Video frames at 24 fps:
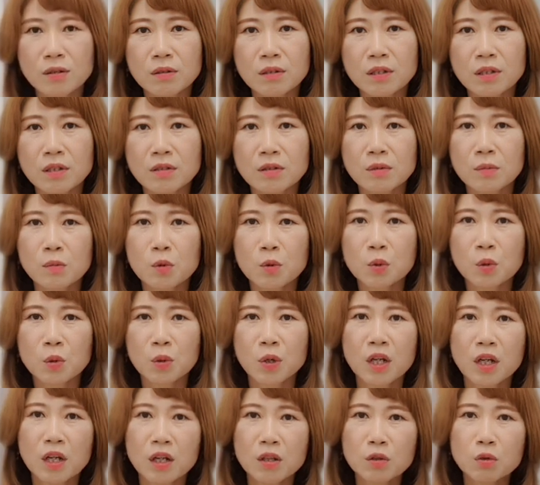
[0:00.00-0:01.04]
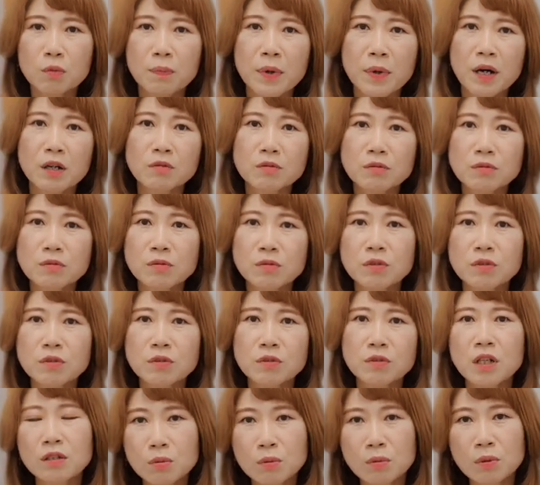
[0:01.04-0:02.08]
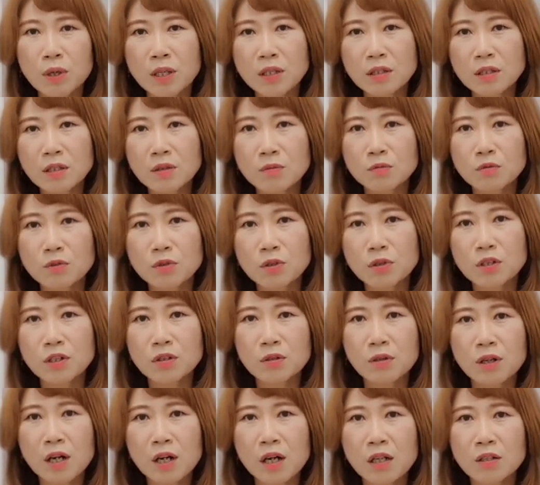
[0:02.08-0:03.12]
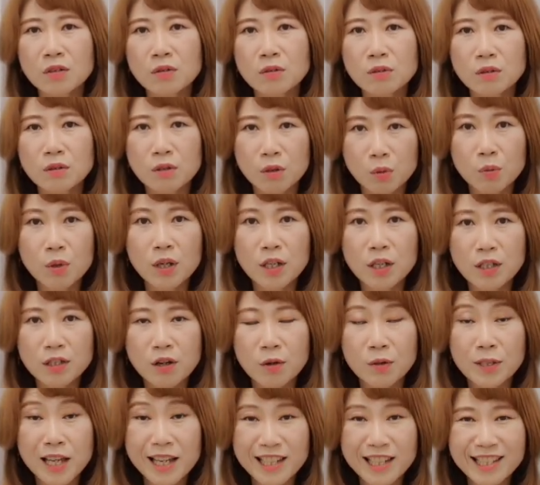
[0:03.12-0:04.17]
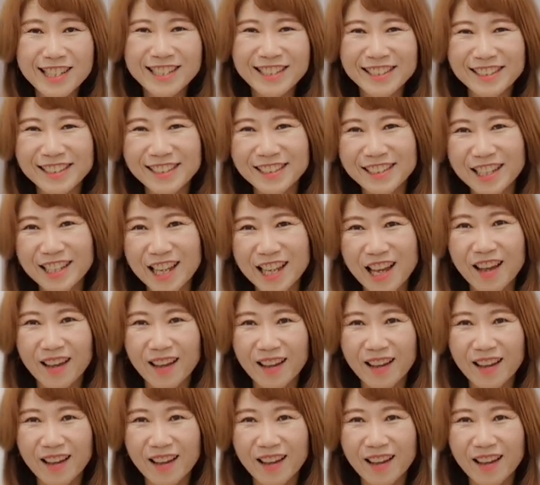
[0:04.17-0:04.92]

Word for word: 근데 그거 뭐 또 바꾸자고 또 한참 운전해서 가기도 그렇고 해서 사실은